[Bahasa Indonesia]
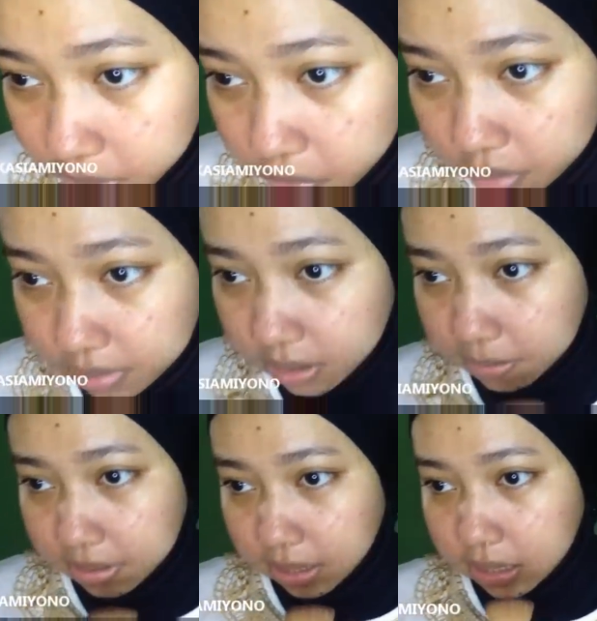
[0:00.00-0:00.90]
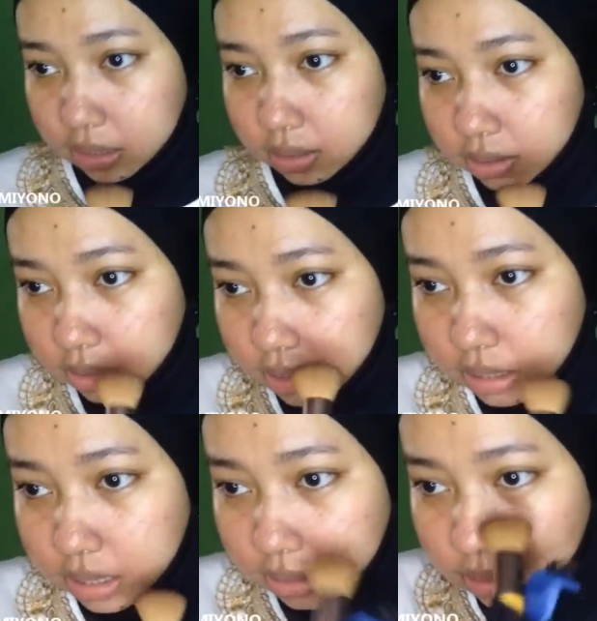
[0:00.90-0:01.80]
cuman gue masih bisa
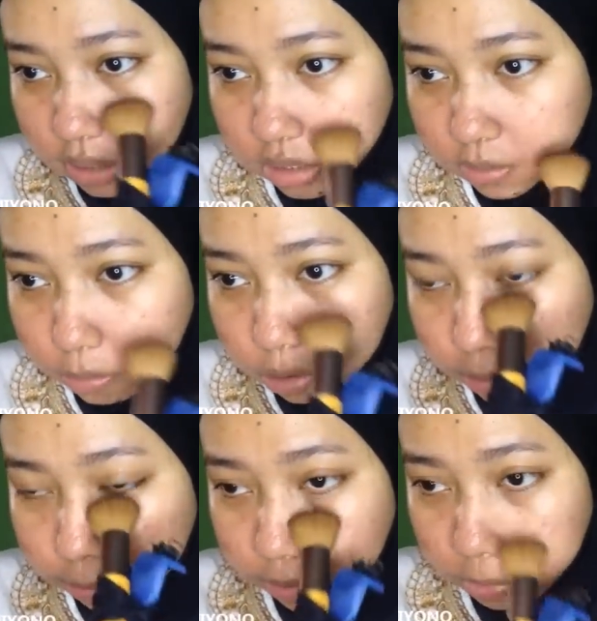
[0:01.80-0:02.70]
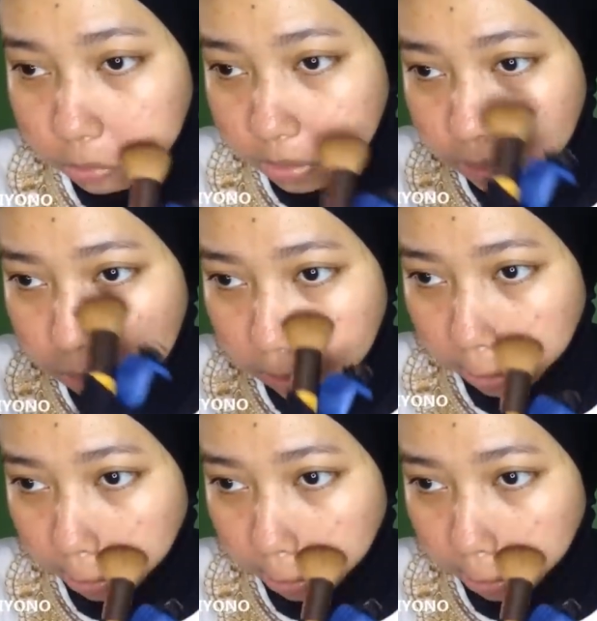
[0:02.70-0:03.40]
ngeliat jelas pori-pori gue